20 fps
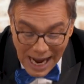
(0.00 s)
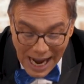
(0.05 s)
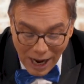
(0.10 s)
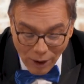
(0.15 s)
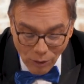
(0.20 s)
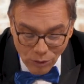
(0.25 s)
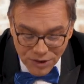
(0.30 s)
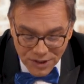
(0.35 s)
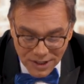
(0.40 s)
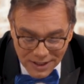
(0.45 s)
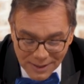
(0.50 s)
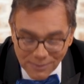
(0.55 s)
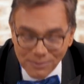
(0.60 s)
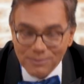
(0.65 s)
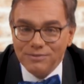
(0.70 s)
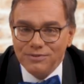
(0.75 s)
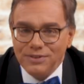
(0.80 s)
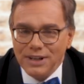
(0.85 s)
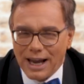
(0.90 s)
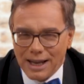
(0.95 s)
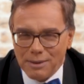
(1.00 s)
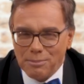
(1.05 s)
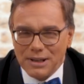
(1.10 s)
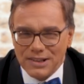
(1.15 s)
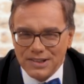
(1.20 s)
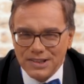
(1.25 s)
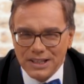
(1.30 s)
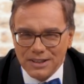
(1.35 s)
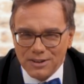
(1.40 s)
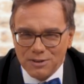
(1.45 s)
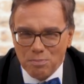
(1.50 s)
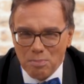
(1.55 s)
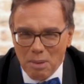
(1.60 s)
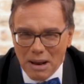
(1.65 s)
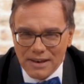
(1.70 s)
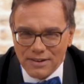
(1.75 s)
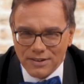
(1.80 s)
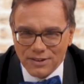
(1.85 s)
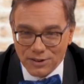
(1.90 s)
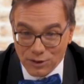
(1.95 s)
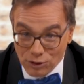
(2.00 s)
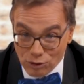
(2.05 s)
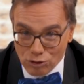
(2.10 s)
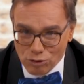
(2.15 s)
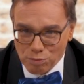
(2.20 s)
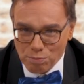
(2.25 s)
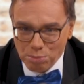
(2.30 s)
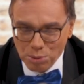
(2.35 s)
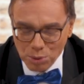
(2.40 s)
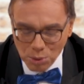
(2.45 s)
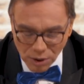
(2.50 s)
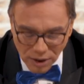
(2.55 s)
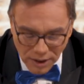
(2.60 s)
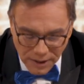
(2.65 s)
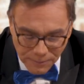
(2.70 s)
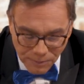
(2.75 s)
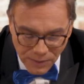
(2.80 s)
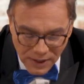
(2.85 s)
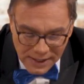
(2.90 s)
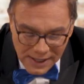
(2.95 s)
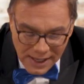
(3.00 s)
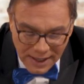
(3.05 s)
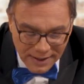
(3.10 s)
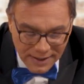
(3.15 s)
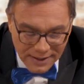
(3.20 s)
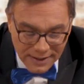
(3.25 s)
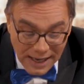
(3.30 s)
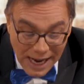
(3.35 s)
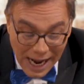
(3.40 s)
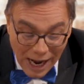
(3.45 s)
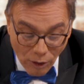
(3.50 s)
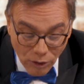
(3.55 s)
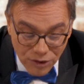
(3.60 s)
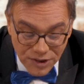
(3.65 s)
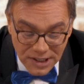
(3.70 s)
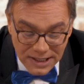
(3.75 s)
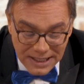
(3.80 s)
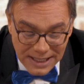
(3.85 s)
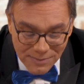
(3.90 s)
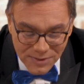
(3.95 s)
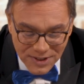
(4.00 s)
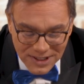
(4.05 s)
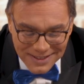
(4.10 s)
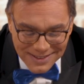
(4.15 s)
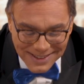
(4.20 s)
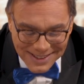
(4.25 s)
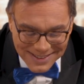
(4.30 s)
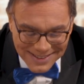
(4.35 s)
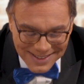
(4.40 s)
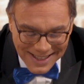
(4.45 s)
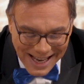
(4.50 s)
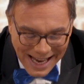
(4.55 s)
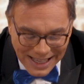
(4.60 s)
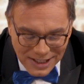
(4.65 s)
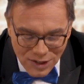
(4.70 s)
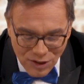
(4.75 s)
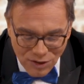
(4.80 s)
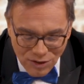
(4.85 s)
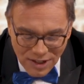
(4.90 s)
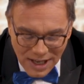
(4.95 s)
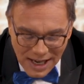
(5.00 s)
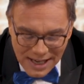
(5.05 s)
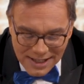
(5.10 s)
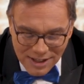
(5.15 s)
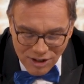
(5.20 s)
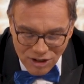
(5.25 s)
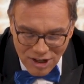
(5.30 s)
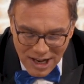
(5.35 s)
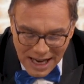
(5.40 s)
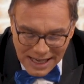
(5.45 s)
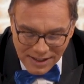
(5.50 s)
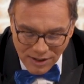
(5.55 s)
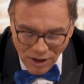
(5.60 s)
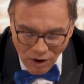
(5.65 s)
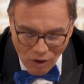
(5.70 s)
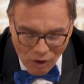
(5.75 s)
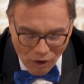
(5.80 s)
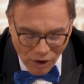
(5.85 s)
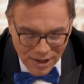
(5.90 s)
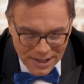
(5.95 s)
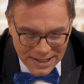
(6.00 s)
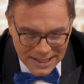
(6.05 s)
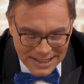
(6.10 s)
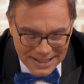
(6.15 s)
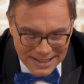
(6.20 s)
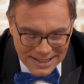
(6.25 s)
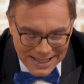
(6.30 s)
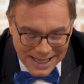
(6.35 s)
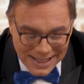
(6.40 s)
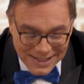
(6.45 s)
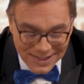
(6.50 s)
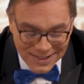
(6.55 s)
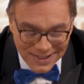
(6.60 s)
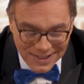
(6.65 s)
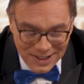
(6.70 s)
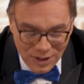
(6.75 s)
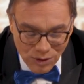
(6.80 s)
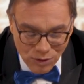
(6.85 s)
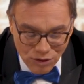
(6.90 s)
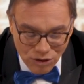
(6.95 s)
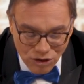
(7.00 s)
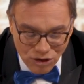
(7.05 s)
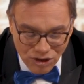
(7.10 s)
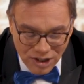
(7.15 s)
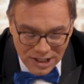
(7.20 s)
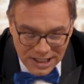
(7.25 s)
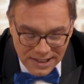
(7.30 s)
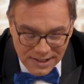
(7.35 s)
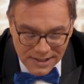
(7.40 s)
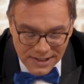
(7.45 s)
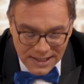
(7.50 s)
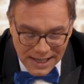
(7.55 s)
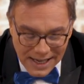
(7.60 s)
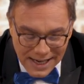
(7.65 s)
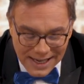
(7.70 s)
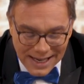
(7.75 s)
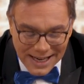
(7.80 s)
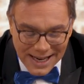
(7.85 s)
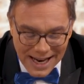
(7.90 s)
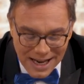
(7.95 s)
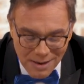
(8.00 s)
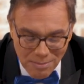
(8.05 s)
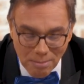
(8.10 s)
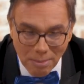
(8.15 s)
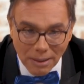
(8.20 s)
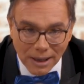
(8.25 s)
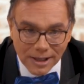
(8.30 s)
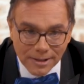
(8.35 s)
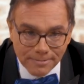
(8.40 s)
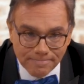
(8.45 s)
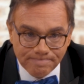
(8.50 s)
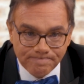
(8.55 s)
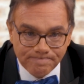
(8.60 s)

Außerdem, wie ein Mercedes-Benz, die Spuren. Äh, außerdem sind traditionelle Geschlechterrollen in den Erziehungsstilen erkennbar.